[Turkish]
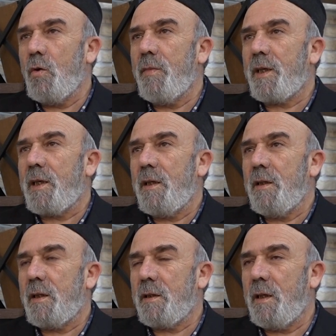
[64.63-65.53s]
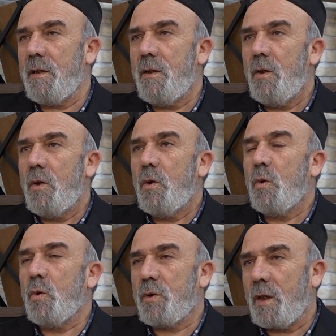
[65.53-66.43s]
o mekanlardan
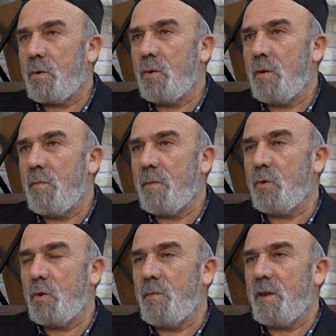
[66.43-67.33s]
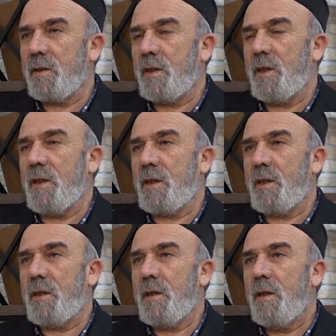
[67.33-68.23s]
uzak durması
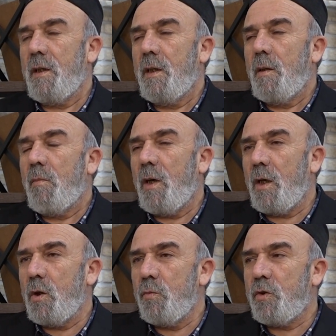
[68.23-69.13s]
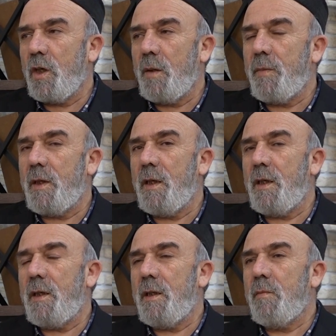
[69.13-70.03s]
gerekir. Malum
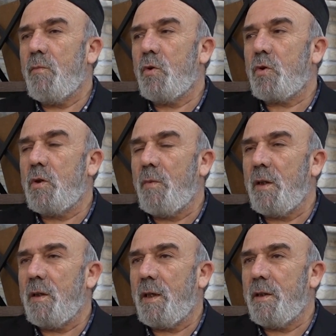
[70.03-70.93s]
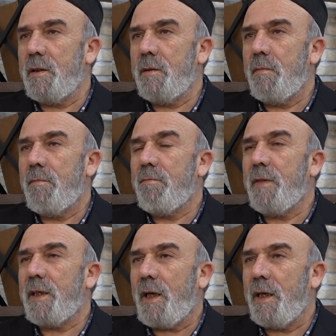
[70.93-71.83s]
camiler Müslümanların
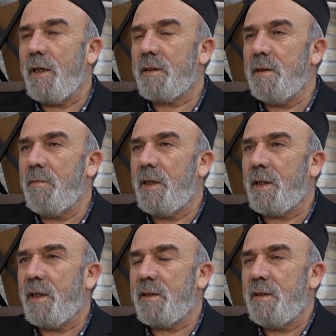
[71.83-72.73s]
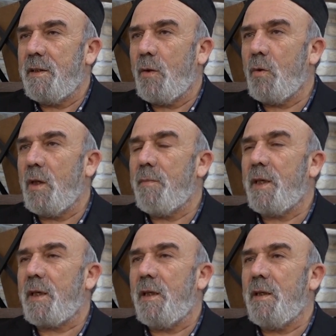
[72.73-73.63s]
hayatın merkezinde olan
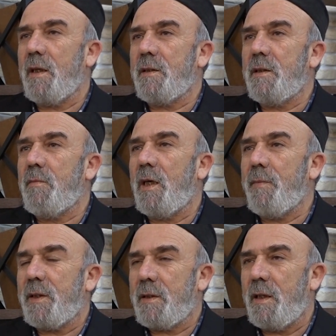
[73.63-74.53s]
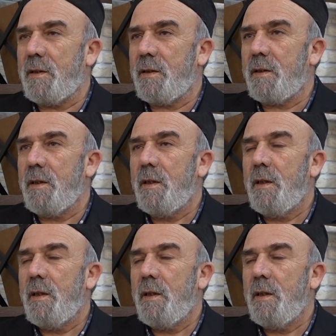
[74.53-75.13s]
mekanlardır, mabetlerdir.